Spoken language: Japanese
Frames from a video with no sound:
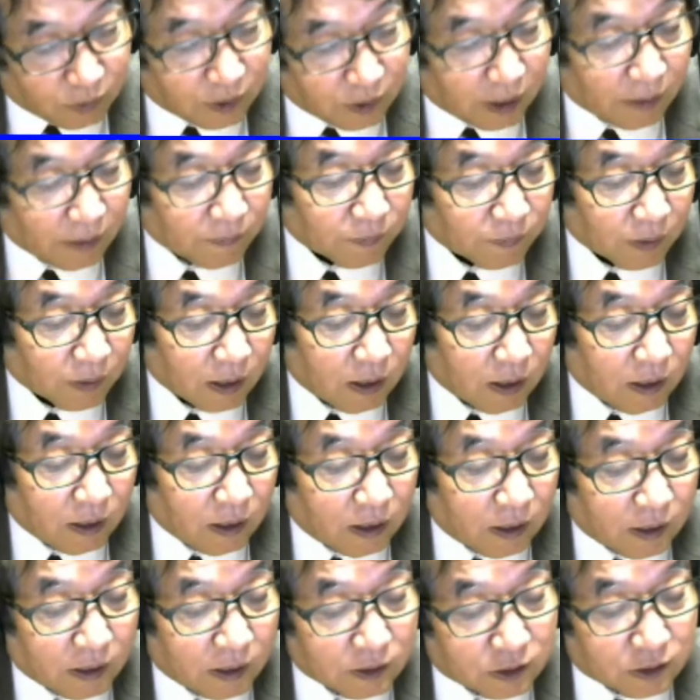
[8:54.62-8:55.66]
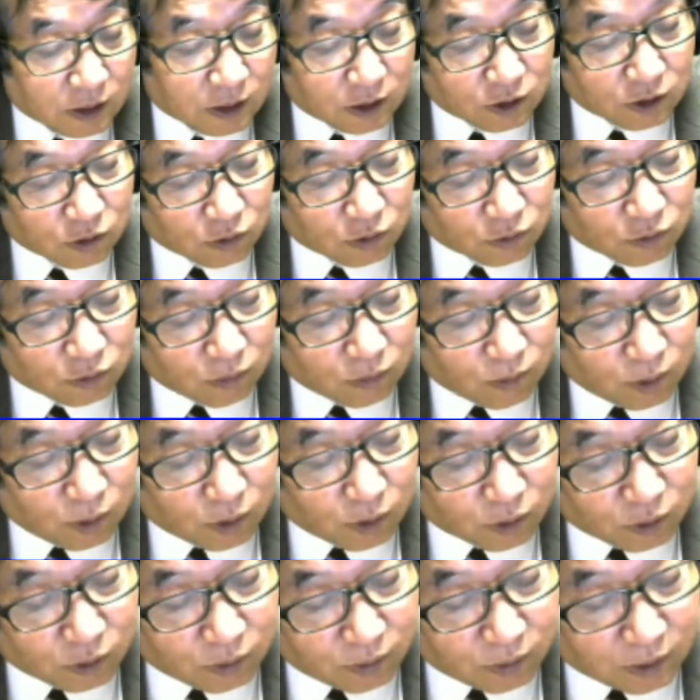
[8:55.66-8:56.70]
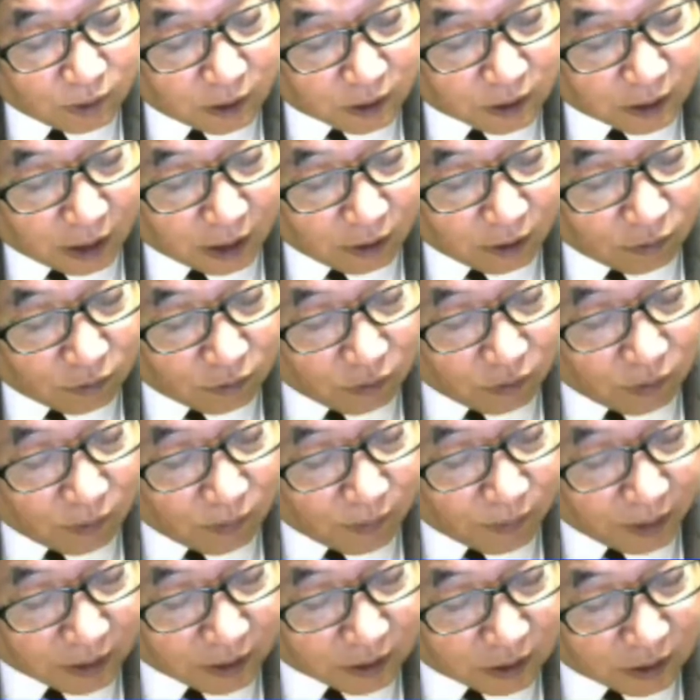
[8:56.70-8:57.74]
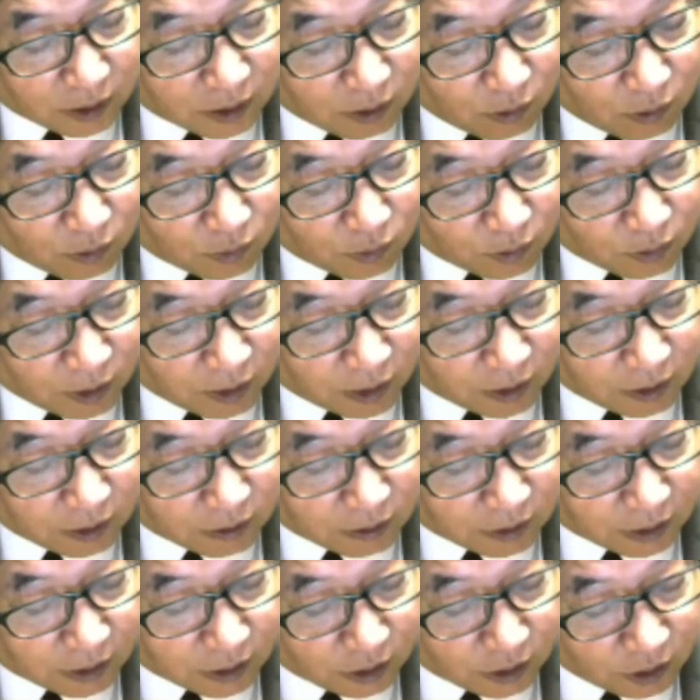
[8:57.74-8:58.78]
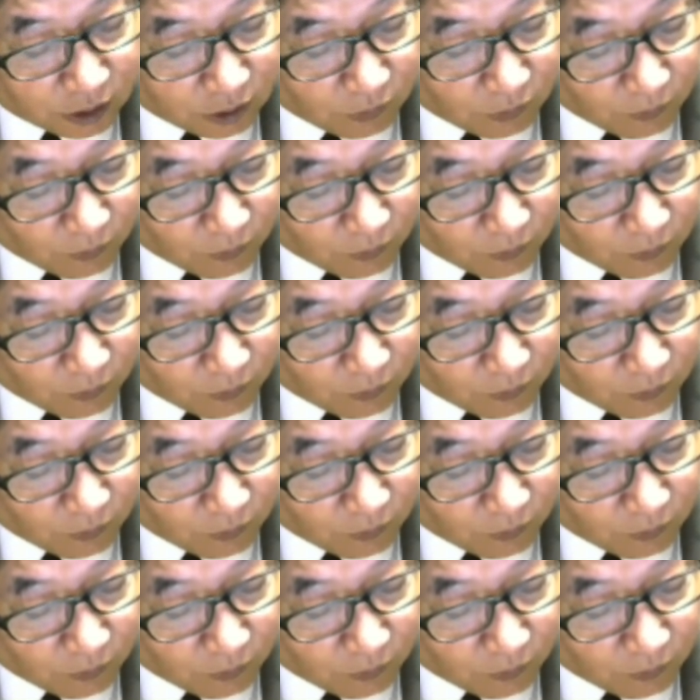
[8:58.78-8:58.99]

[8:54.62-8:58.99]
は戦争の木曜日で最後の晩餐が行われた日、